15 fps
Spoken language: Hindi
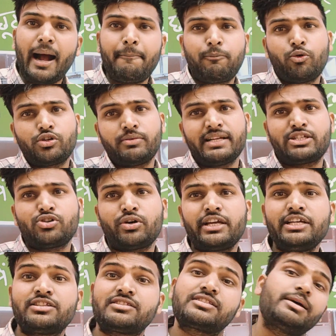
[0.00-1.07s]
अब कुछ बच्चों
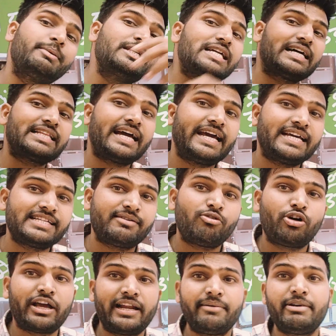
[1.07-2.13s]
की इससे भी ज़्यादा एज है
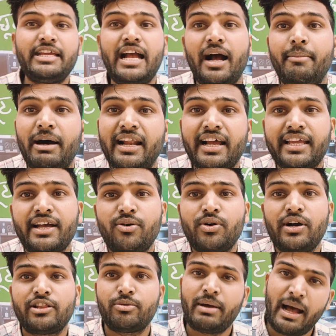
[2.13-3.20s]
वो कह रहे हैं भैया हमारा क्या
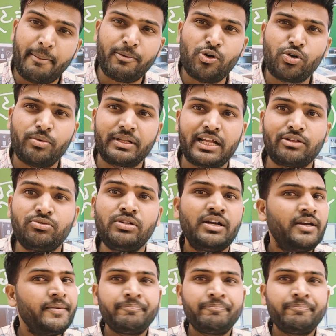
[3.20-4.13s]
होगा तो मैं आप लोगों को बता दूं